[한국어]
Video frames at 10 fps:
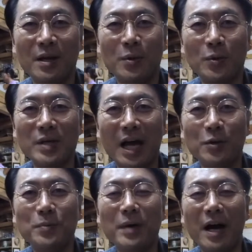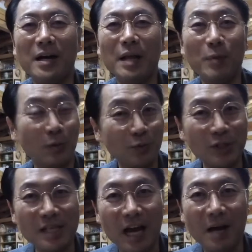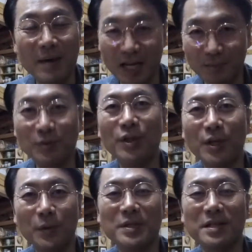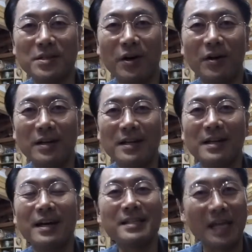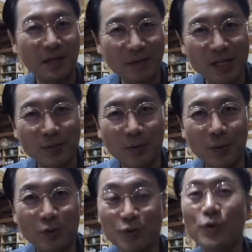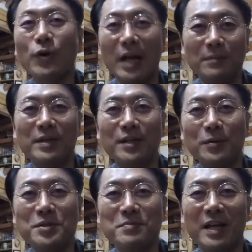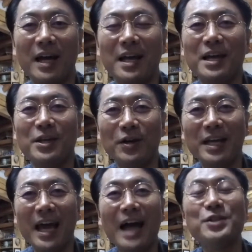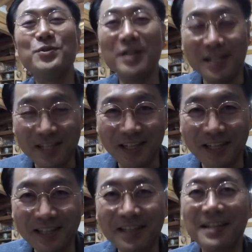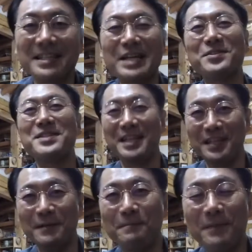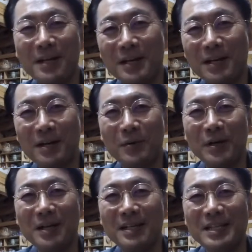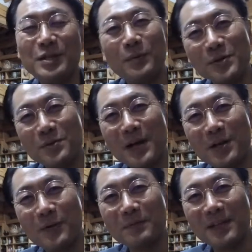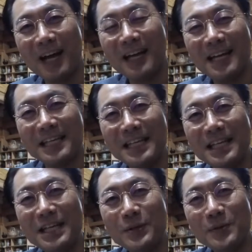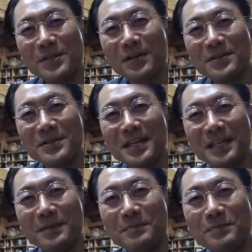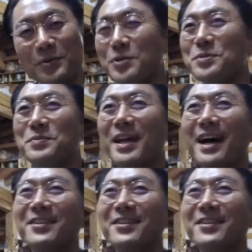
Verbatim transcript: 공주 한옥마을의 명물이자 많은 분들이 이곳에서 차를 마시고 추억을 남기는 곳입니다. 여기에 안주인이신 차 선생님, 어, 오늘 인터뷰를 좀 하려고 합니다. 이효천 선생님 모셨습니다.